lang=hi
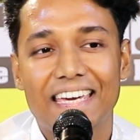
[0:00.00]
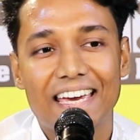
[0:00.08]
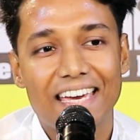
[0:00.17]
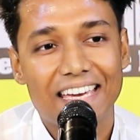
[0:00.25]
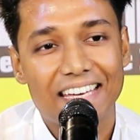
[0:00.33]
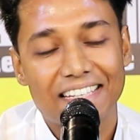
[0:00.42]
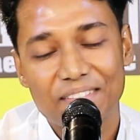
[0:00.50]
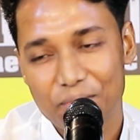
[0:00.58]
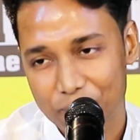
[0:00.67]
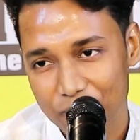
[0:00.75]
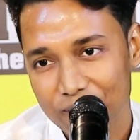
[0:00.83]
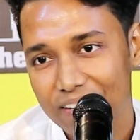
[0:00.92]
के
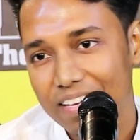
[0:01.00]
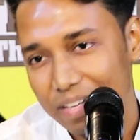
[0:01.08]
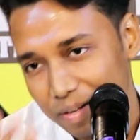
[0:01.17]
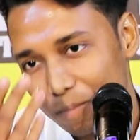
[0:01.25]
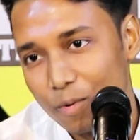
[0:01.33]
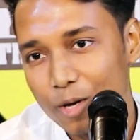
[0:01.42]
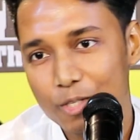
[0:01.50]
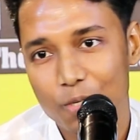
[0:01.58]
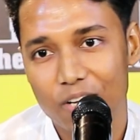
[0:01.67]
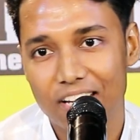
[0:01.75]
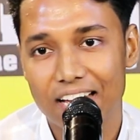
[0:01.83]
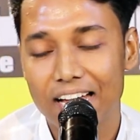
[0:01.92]
बहुत
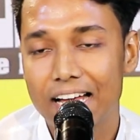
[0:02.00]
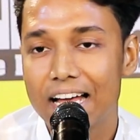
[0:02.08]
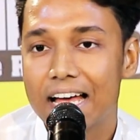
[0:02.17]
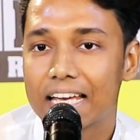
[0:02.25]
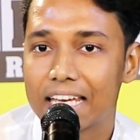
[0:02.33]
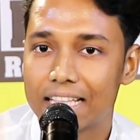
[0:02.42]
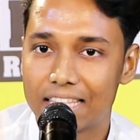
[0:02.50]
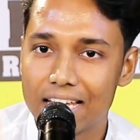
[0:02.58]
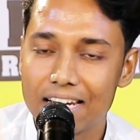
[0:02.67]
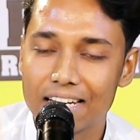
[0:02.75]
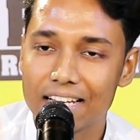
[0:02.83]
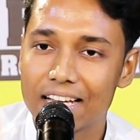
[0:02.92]
शुक्रिया कि
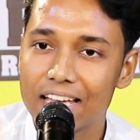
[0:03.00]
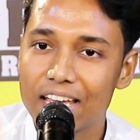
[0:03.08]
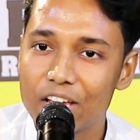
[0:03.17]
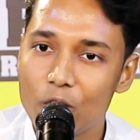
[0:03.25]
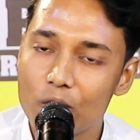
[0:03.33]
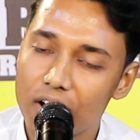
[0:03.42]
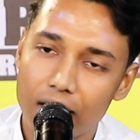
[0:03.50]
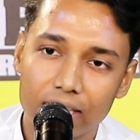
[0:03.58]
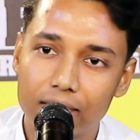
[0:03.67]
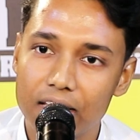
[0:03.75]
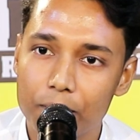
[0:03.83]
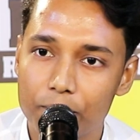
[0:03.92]
दिन गए और
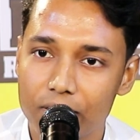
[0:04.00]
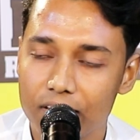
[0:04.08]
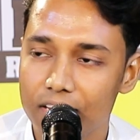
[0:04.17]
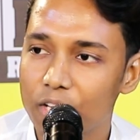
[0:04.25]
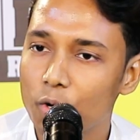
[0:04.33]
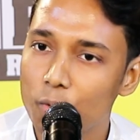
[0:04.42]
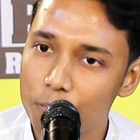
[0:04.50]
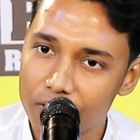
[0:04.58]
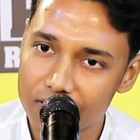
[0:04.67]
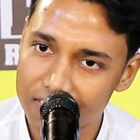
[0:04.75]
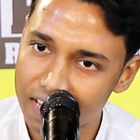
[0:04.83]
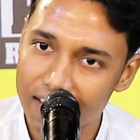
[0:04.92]
रातें भी ये
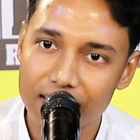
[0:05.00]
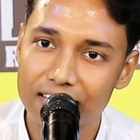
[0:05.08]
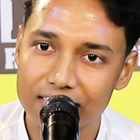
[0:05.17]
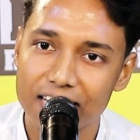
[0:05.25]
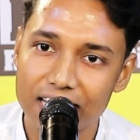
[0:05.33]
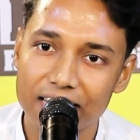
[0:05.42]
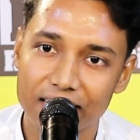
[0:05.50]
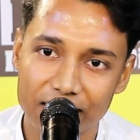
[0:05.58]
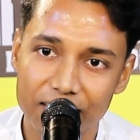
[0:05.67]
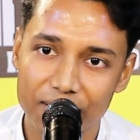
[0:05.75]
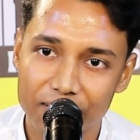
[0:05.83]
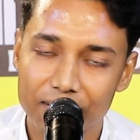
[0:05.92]
उम्र सारी चली
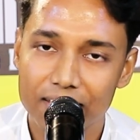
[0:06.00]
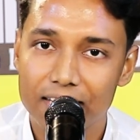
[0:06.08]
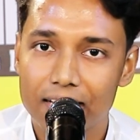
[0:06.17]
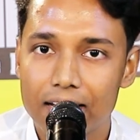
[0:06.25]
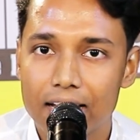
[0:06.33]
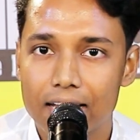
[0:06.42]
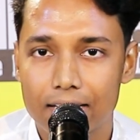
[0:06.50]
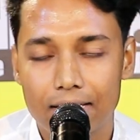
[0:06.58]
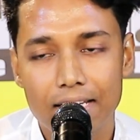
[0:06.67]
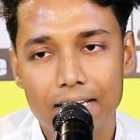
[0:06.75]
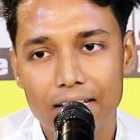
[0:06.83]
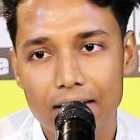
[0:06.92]
गई कि
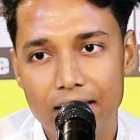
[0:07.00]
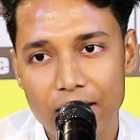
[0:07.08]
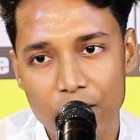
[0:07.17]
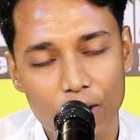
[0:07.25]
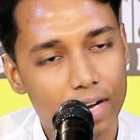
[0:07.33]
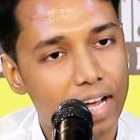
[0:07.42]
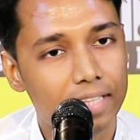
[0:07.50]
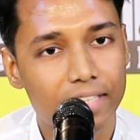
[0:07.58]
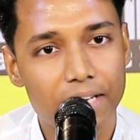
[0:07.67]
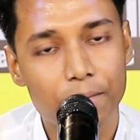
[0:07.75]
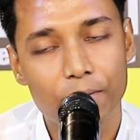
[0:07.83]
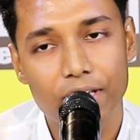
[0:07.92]
दिन गए और
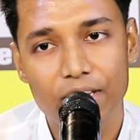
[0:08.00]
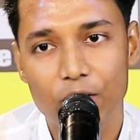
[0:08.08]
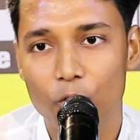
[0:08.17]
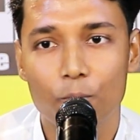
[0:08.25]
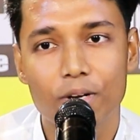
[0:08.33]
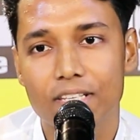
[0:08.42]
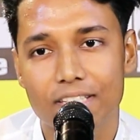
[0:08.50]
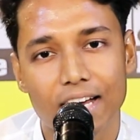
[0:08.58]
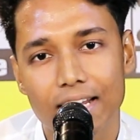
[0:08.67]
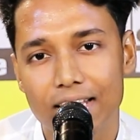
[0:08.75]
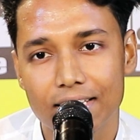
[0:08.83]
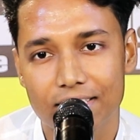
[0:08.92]
रातें भी ये उम्र
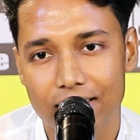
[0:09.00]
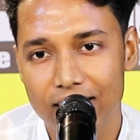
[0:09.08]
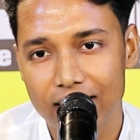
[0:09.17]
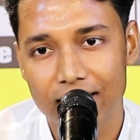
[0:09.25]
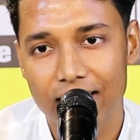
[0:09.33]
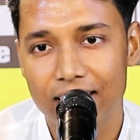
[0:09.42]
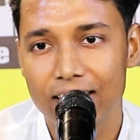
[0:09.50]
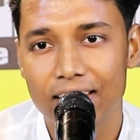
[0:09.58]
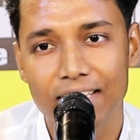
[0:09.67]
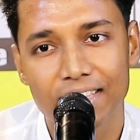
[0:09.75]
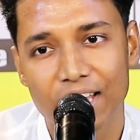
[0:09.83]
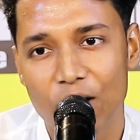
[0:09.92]
सारी चली
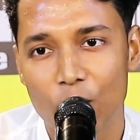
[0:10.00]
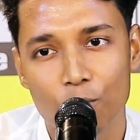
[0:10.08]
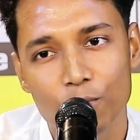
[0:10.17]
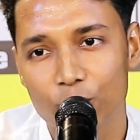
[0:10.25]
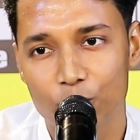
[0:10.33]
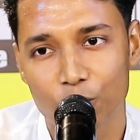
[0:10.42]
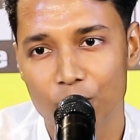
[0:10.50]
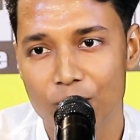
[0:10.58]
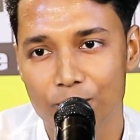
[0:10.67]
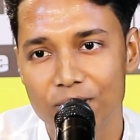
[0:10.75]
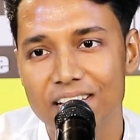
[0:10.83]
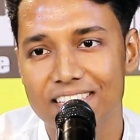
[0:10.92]
गई ताउम्र जो
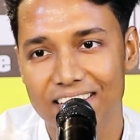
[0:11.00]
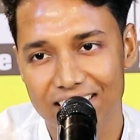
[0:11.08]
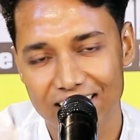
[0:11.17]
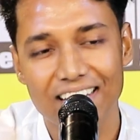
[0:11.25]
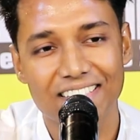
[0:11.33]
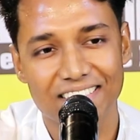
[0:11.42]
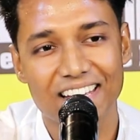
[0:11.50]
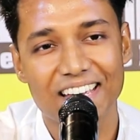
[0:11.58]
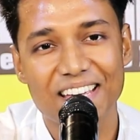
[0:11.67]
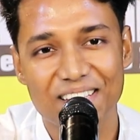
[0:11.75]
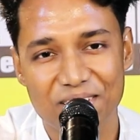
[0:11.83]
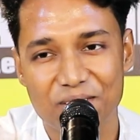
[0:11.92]
ना मिल सका
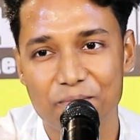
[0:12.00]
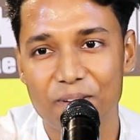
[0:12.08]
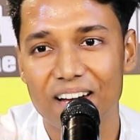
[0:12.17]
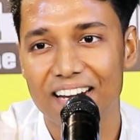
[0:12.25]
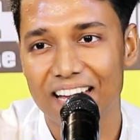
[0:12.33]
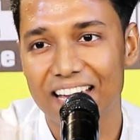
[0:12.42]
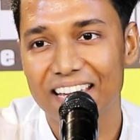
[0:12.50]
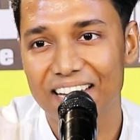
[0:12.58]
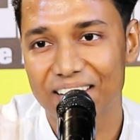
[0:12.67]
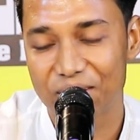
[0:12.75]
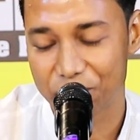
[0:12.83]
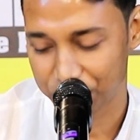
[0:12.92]
शायद इस बार
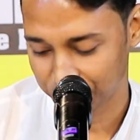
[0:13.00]
आएगा